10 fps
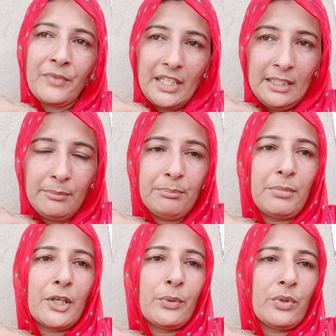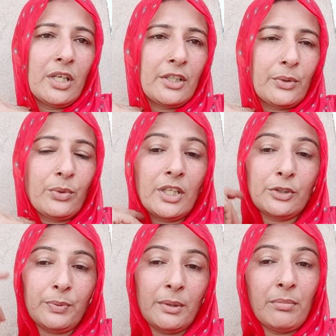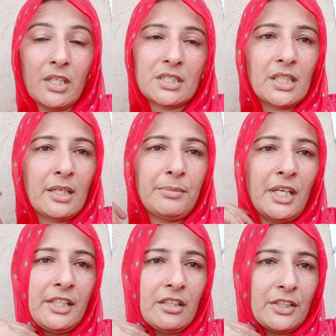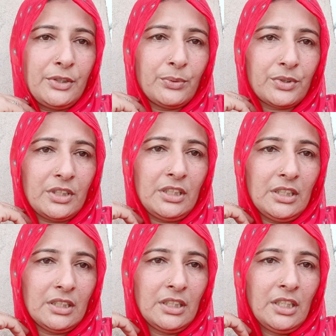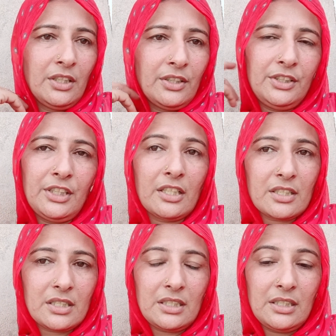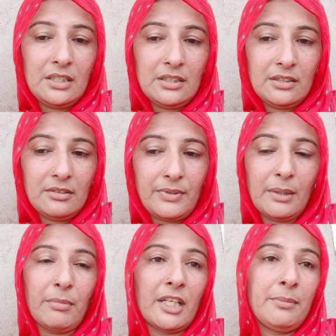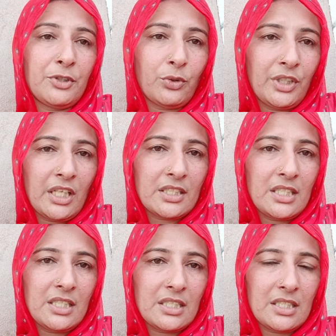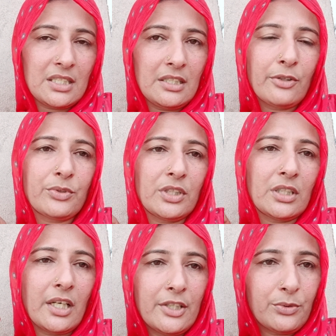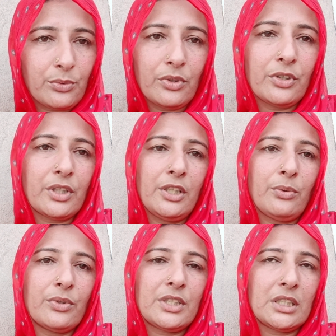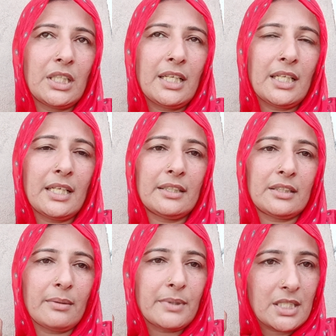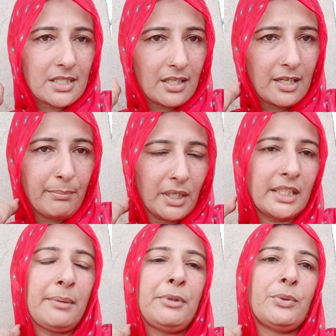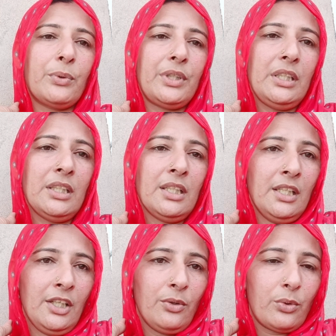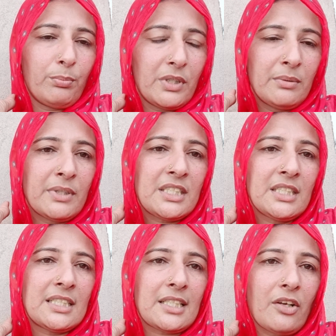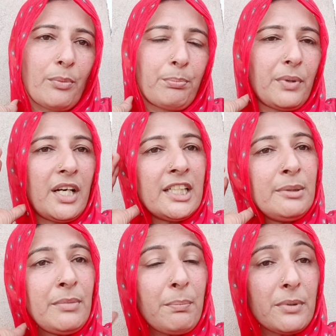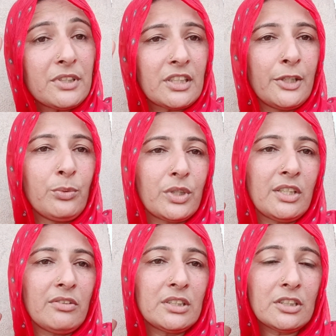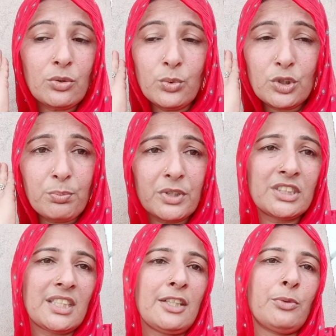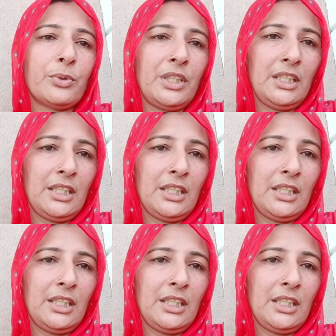इन बाड़ूगा करूगा तो फिर मार सके भी आई कहानी हो सीर इं कर सीर फिर मारी भी छोरियाँ ऐसी कि जिसी देखो शिकाए सुखे तो की कौन शिकाए अरे टाबर आजकल का मानने भी कौन ही और मन मर्जी की चला और बाद में पछतायूँ के वे जब कुछ बच्चा ही कौन